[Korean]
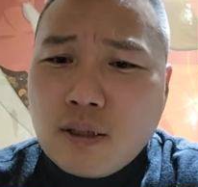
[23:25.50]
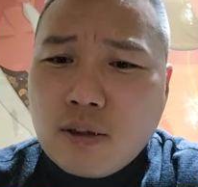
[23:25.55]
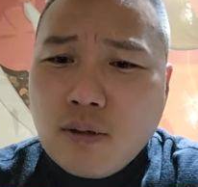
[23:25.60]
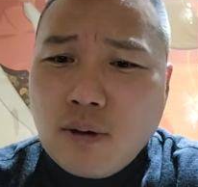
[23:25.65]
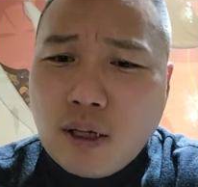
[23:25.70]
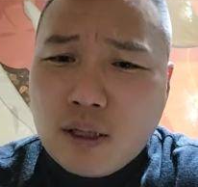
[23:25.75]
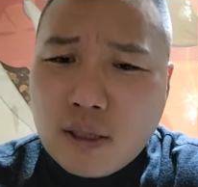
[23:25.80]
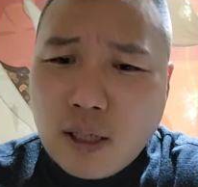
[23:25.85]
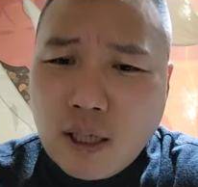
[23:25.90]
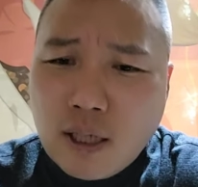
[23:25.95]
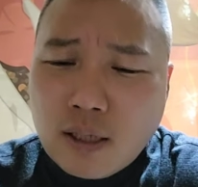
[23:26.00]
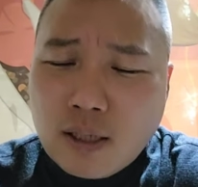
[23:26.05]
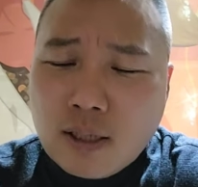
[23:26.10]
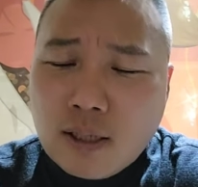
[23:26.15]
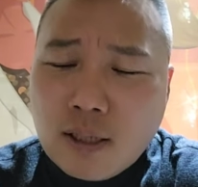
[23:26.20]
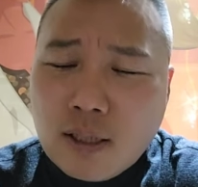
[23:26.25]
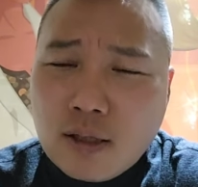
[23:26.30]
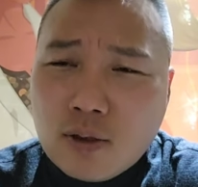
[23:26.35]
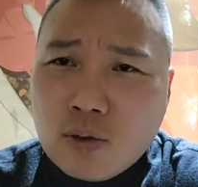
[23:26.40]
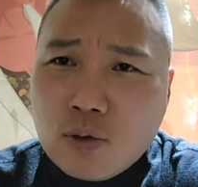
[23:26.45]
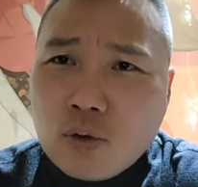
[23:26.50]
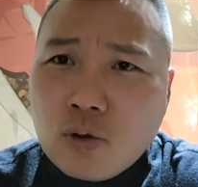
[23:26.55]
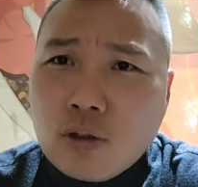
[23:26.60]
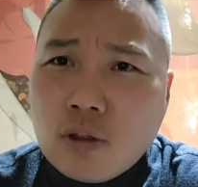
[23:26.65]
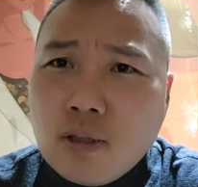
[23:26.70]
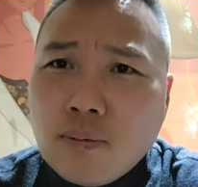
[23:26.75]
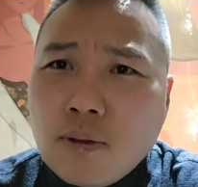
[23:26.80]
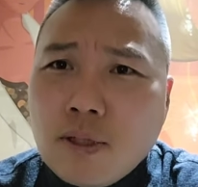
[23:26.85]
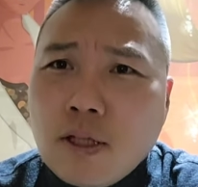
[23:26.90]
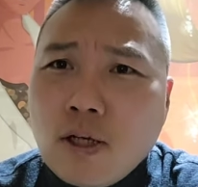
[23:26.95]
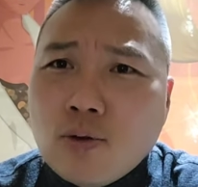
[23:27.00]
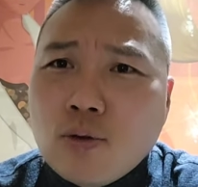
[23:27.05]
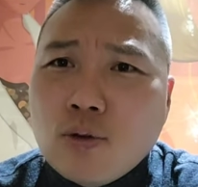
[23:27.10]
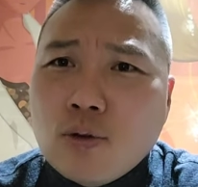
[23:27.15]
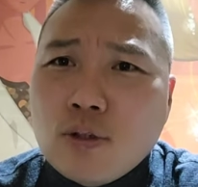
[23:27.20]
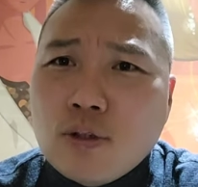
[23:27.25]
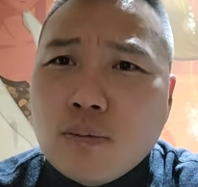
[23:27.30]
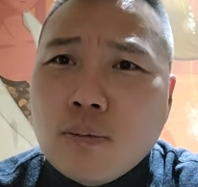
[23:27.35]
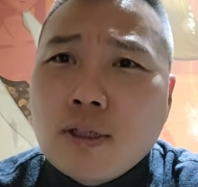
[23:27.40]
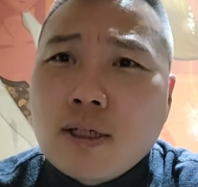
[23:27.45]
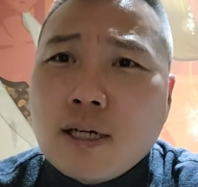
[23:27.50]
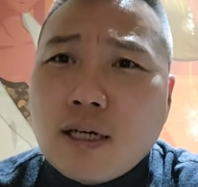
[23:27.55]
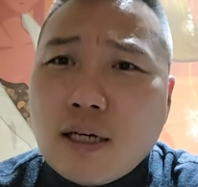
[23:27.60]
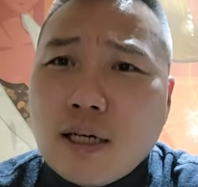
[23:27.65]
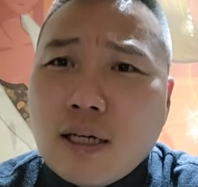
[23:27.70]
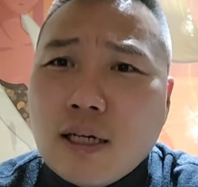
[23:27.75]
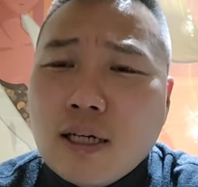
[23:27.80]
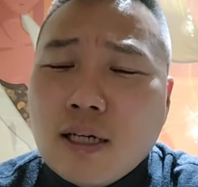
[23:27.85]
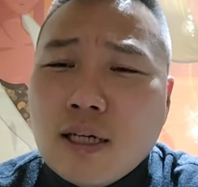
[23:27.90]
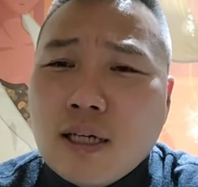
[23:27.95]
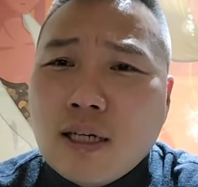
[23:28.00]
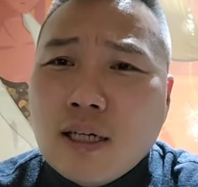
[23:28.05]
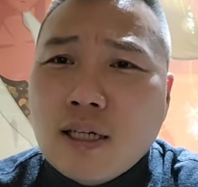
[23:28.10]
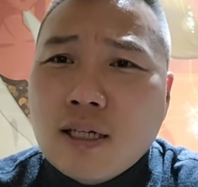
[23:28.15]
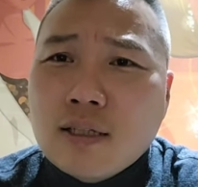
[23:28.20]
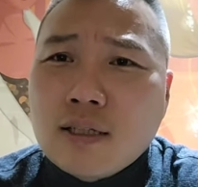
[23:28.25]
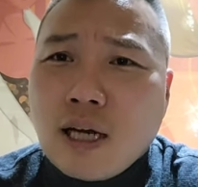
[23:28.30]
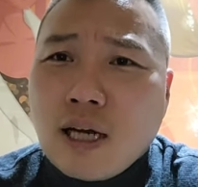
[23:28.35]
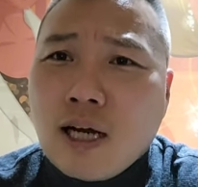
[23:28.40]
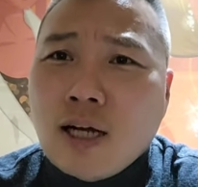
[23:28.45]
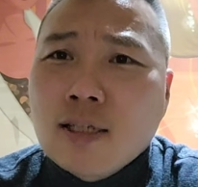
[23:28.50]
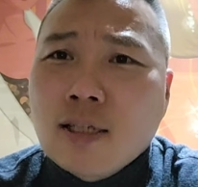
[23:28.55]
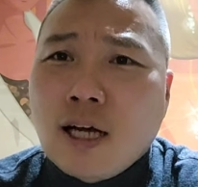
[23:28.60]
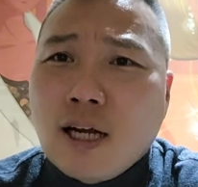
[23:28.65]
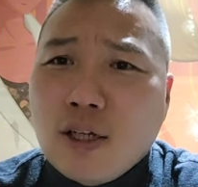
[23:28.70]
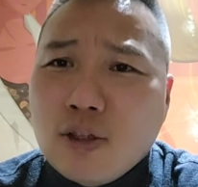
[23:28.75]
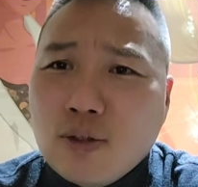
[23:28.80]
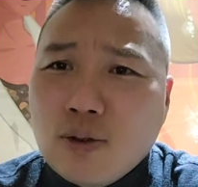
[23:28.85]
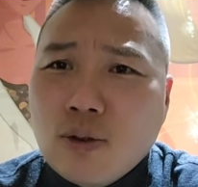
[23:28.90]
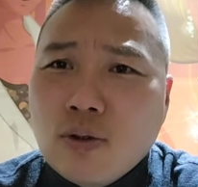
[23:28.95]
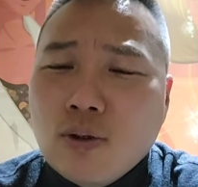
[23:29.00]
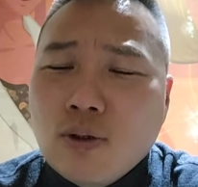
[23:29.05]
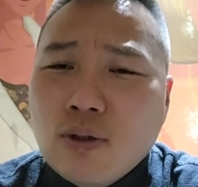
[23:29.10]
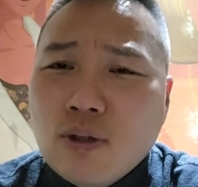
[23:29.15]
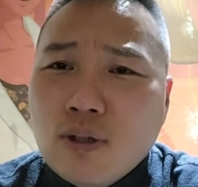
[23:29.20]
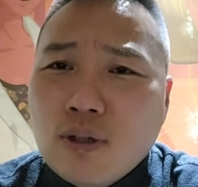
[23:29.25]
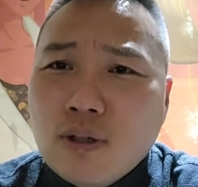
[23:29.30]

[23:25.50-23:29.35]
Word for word: 황상희 씨 술 입에 댈 수 있습니까? 상황 다 알죠?